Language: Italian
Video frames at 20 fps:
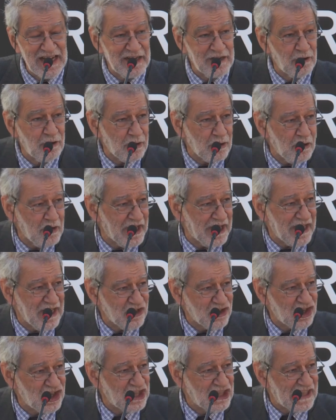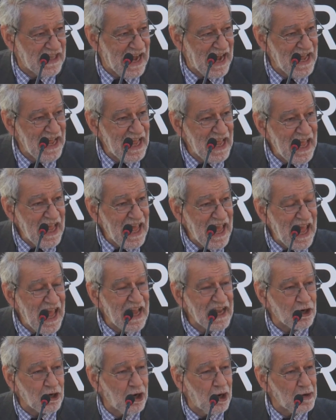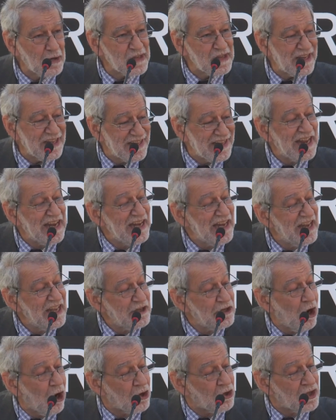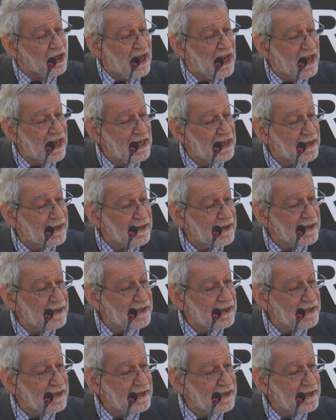la loro crescita, è cosa delle donne.